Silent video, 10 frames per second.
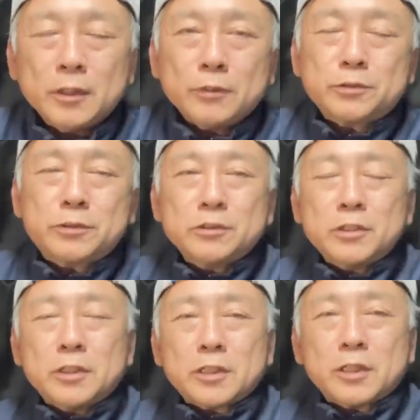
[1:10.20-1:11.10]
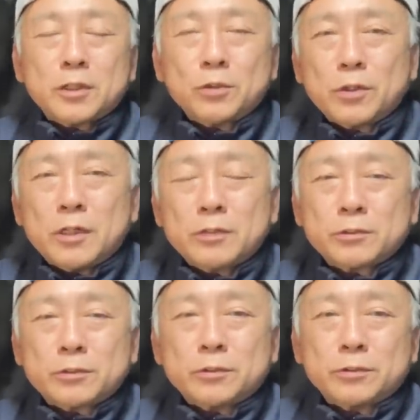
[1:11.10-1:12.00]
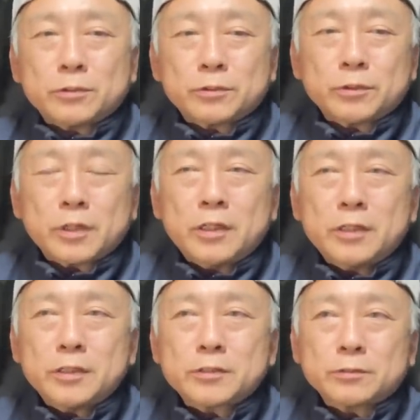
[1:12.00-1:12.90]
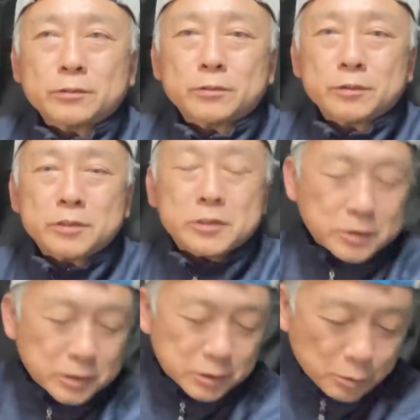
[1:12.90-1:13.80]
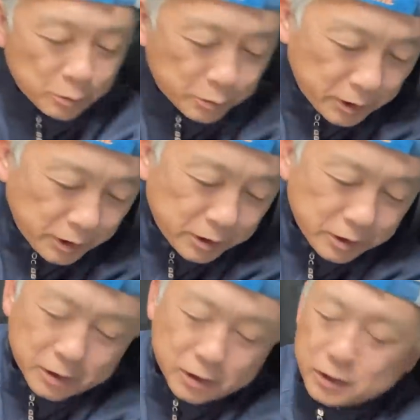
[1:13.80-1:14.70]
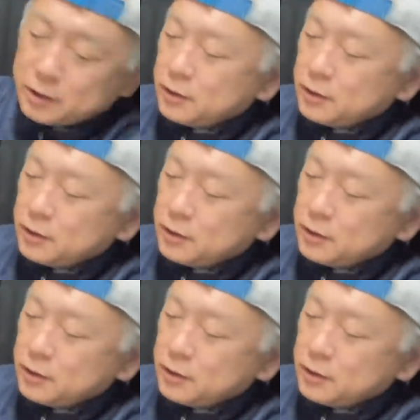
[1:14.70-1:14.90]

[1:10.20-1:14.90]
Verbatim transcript: 映りに定評があるということと、やはりその G ショック的なね、